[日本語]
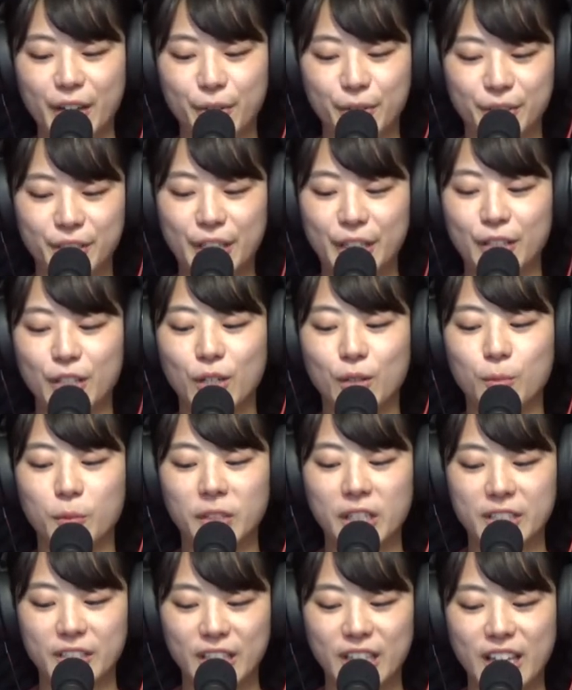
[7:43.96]
こちらの方
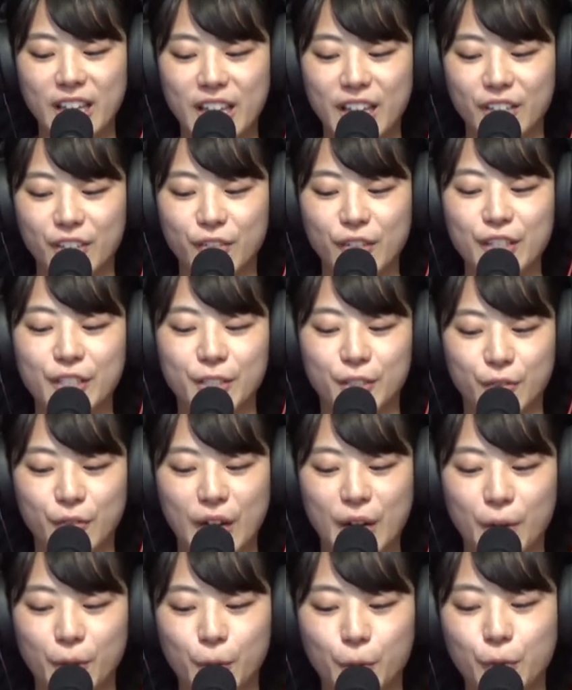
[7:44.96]
もですね詳しく
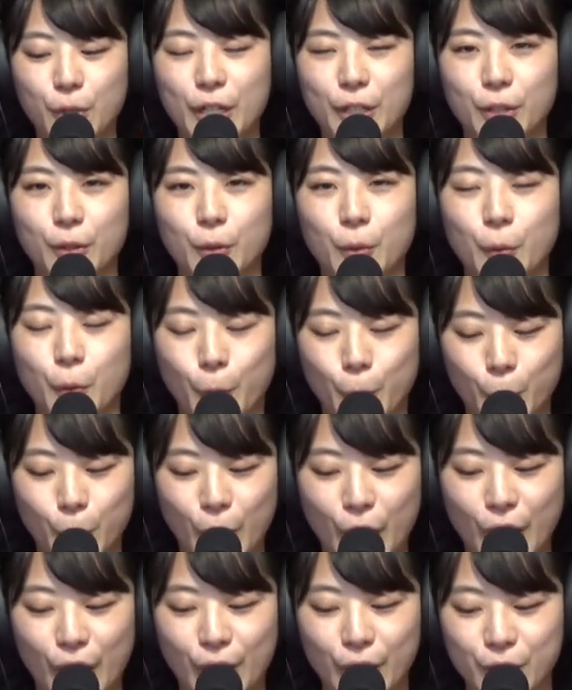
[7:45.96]
はこの後の
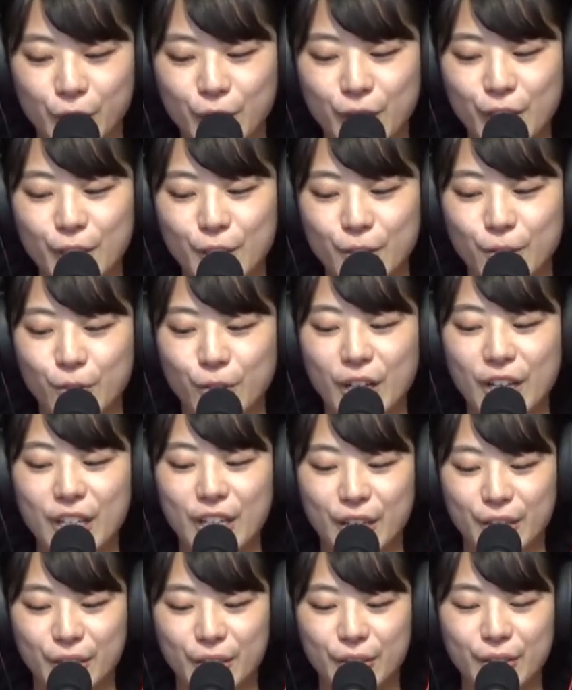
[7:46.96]

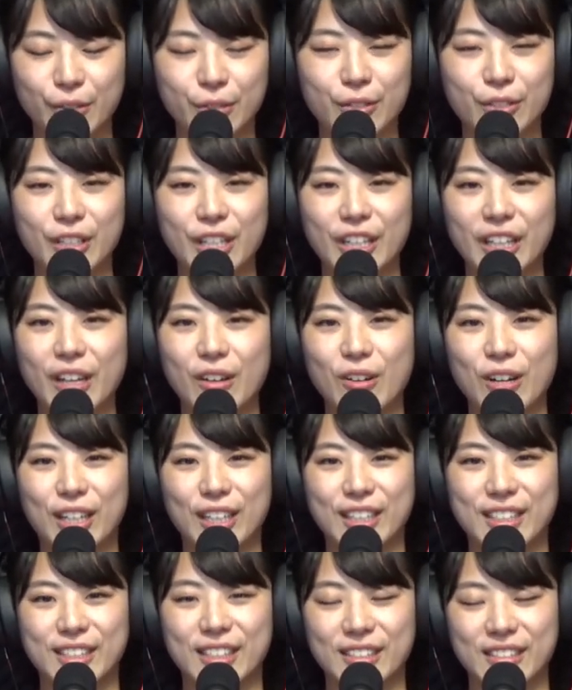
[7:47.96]
コーナースイーツトライアルのコーナーでお
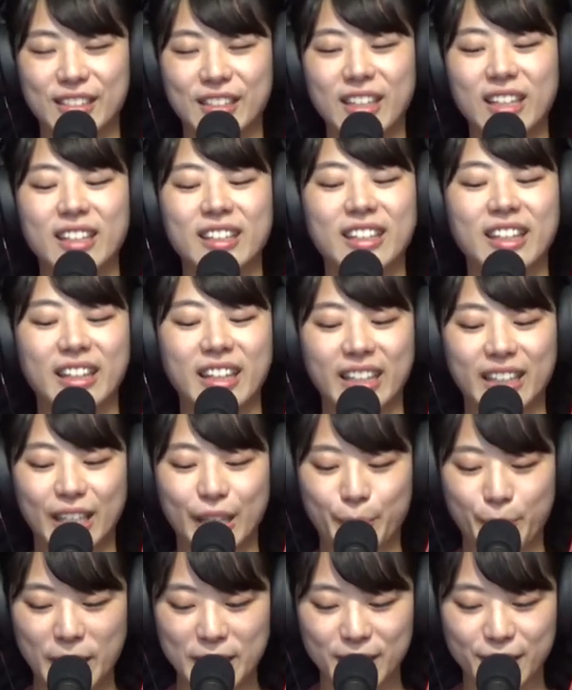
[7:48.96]
話しさせていただ
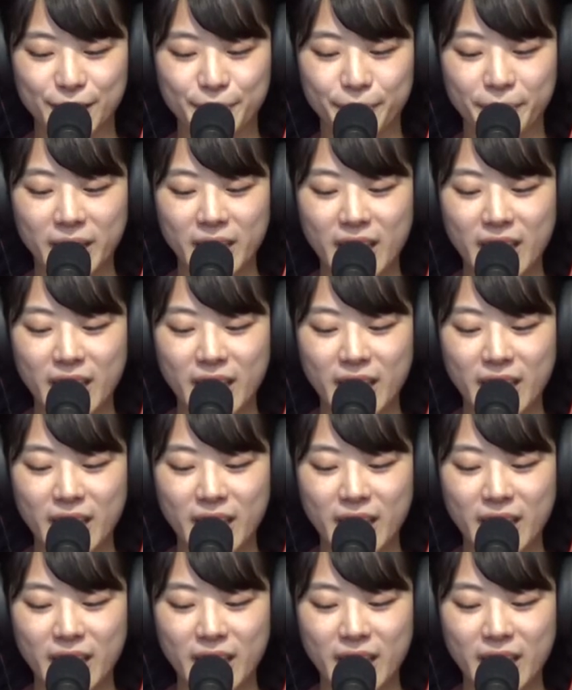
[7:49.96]
きます